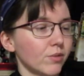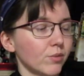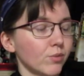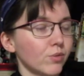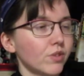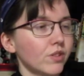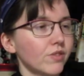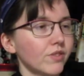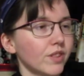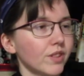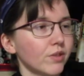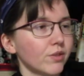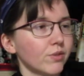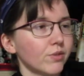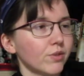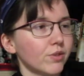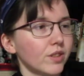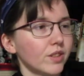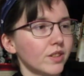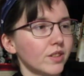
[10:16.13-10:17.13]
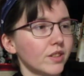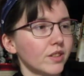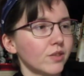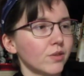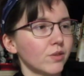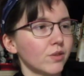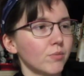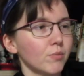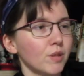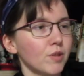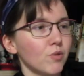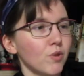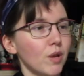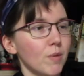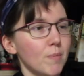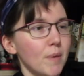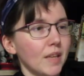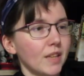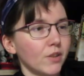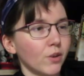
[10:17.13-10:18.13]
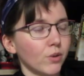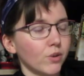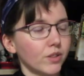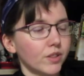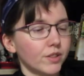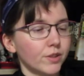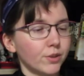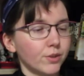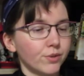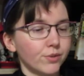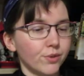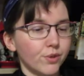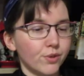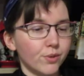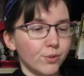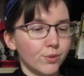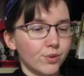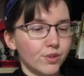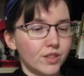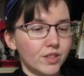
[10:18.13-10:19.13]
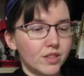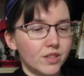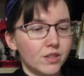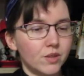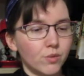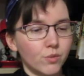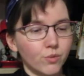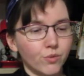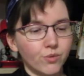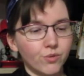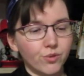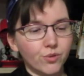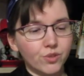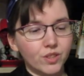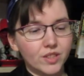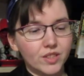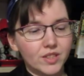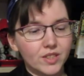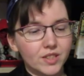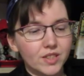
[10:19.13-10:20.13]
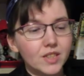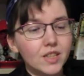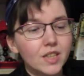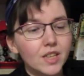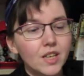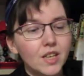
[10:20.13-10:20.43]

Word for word: son univers de fantaisie de Emmanuel Bertrand et Grefeuille aux éditions Fantasy.